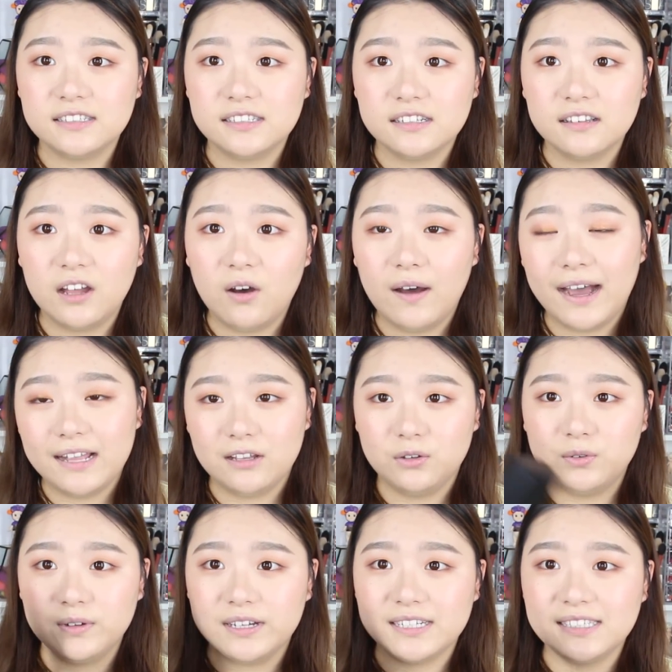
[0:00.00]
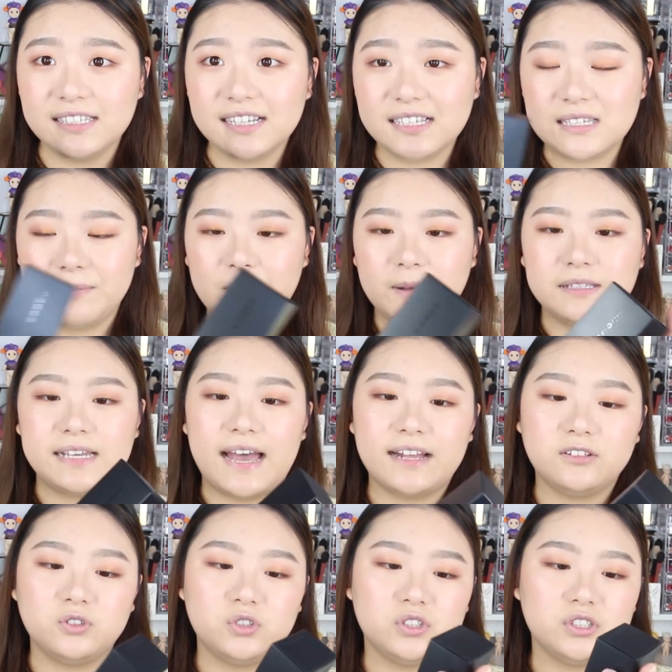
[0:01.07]
睛的话呢，用一个新的睫毛夹，
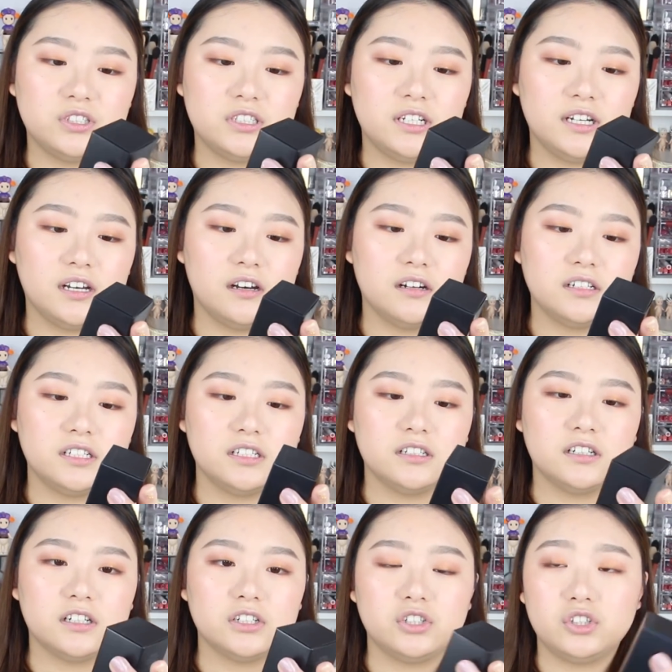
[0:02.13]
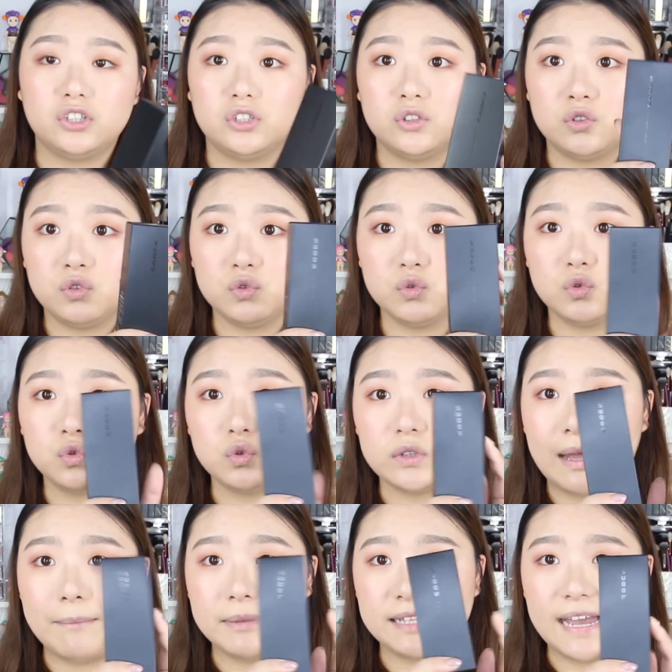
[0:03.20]
就是这个，这个是苏库
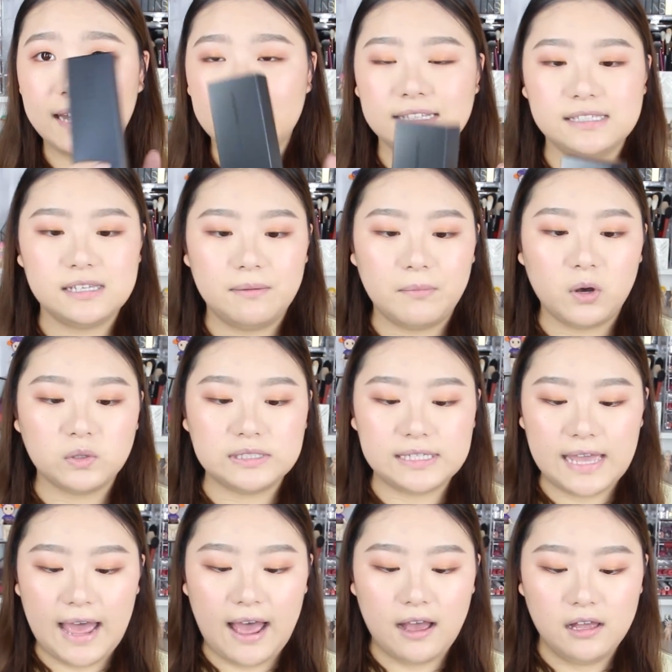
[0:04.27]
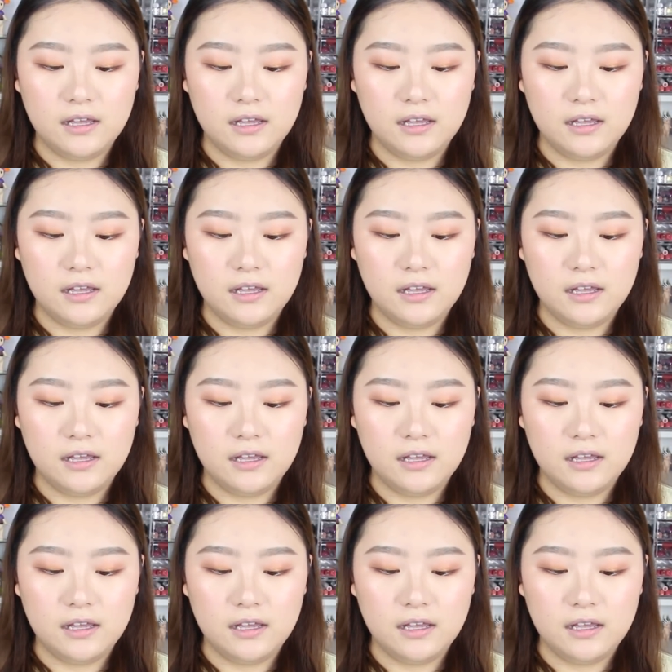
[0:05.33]
他们家的睫毛夹。